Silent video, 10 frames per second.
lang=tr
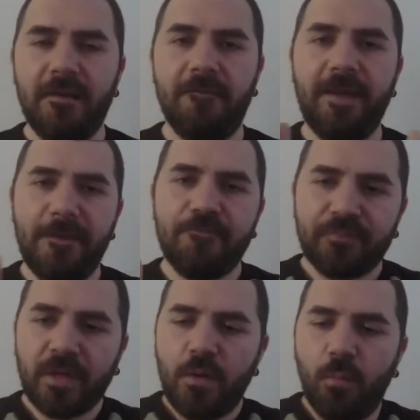Ve
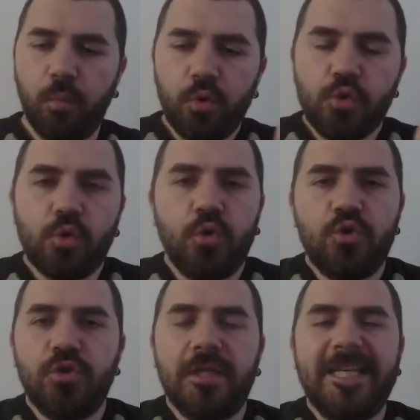bunun
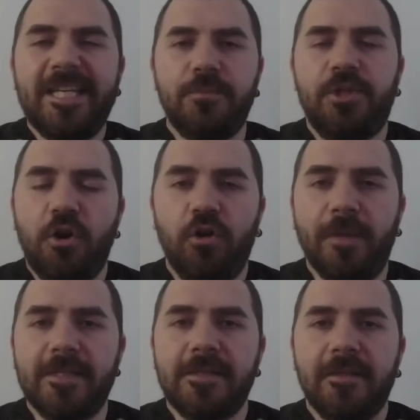sonucunda da hiçbir şey
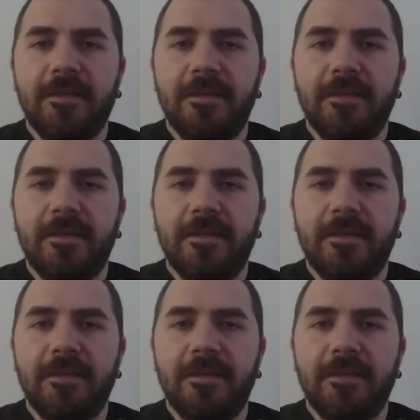olmaz.